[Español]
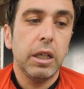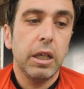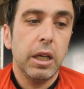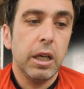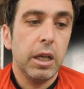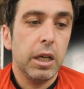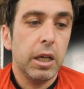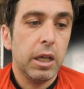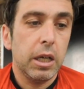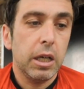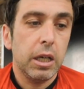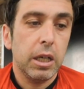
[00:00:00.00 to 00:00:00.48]

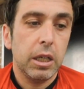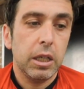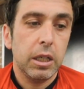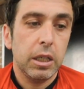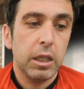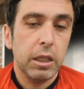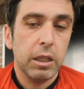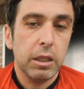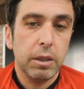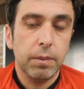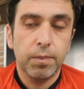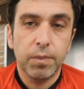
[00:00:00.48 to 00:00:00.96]

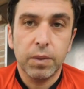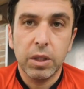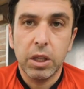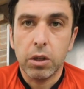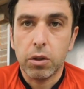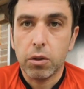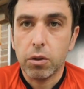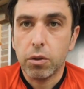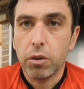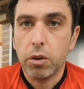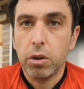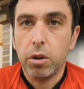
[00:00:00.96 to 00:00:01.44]
Eh, y
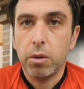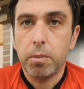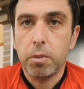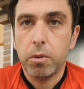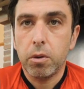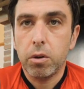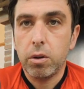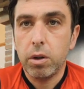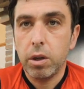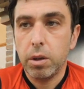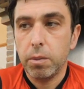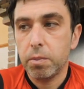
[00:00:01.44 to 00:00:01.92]
eso es todo
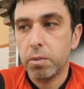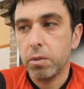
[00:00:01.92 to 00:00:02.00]
por hoy.